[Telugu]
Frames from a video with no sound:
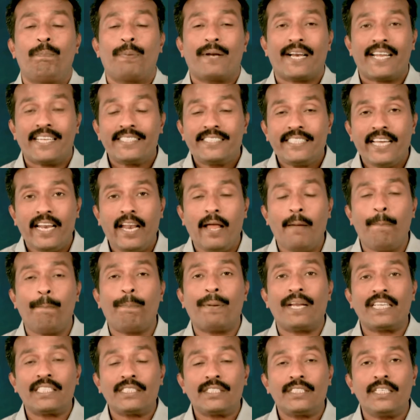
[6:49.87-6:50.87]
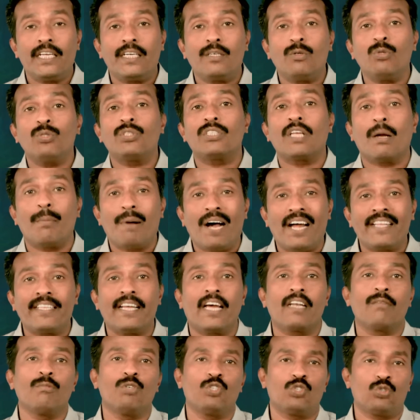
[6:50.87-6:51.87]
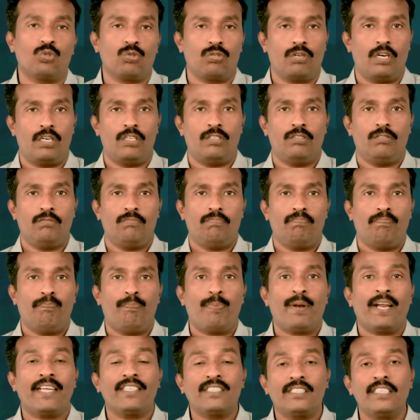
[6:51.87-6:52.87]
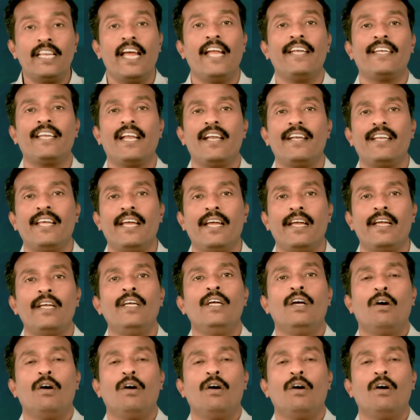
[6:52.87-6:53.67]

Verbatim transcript: ప్రజల ప్రశ్నకు సమాధానం ఇస్తున్నాడు ప్రశ్న ఏంటంటే